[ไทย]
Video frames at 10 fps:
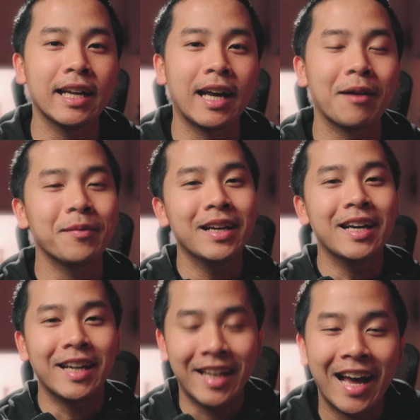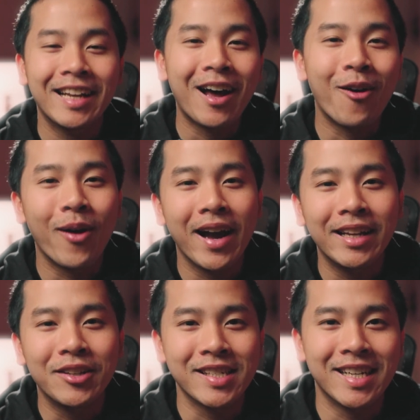นะครับ งั้นเอาไว้
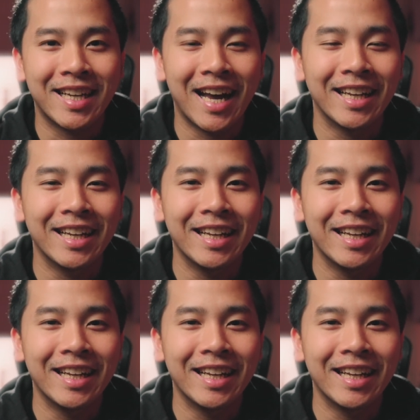เดี๋ยวเจอกัน